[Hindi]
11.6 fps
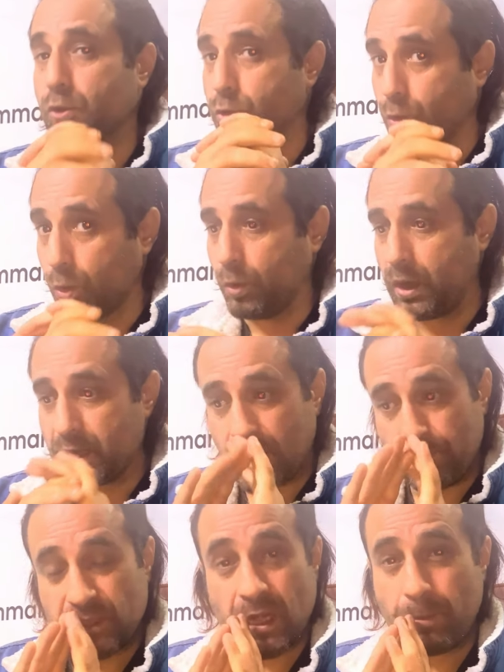तो अगर आप
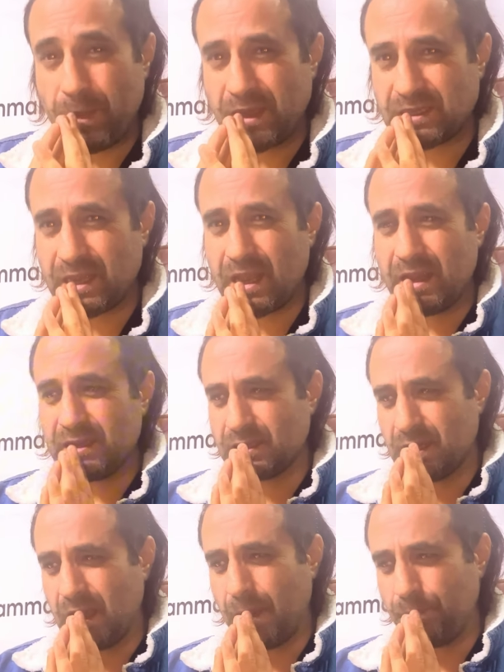इतना पैसा
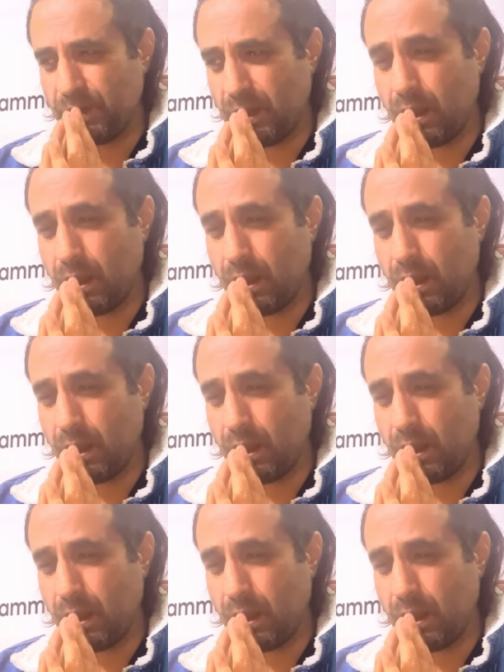इतना आपने